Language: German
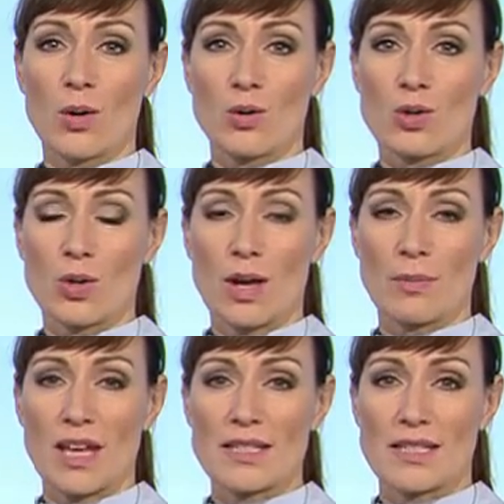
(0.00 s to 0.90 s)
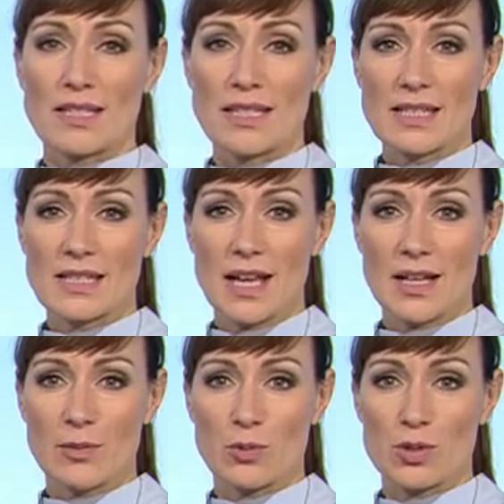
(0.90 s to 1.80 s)
Und schon am nächsten
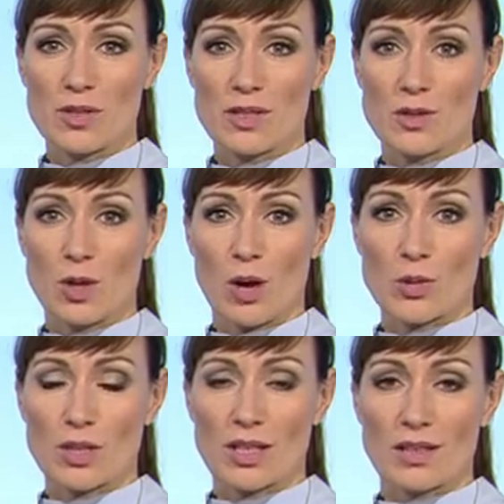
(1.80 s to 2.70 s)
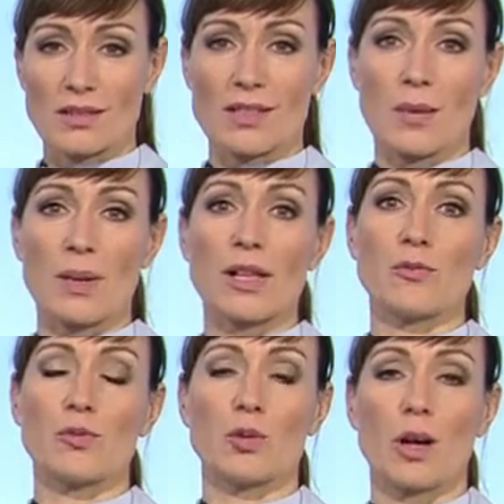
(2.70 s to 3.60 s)
Dienstag müssen sie zu Hause gegen
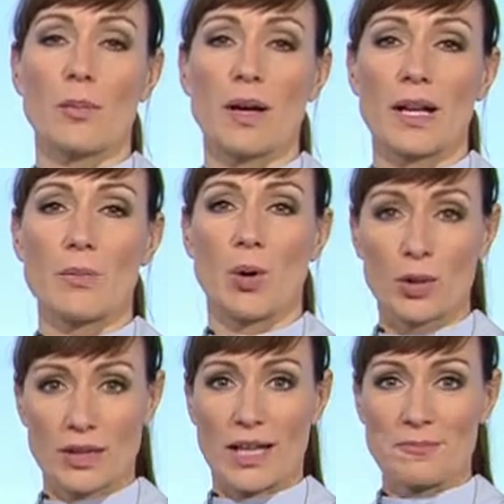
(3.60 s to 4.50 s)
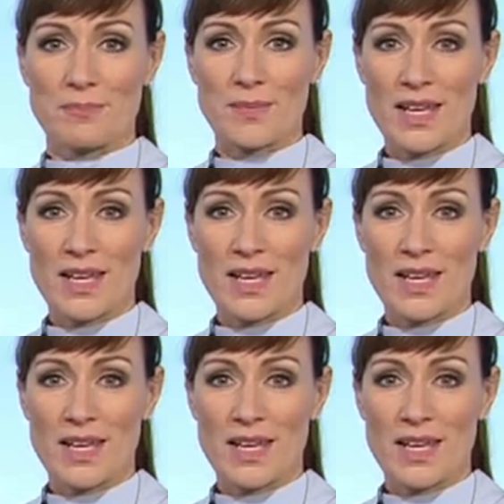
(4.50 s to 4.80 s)
Tabellenführer Paderborn ran.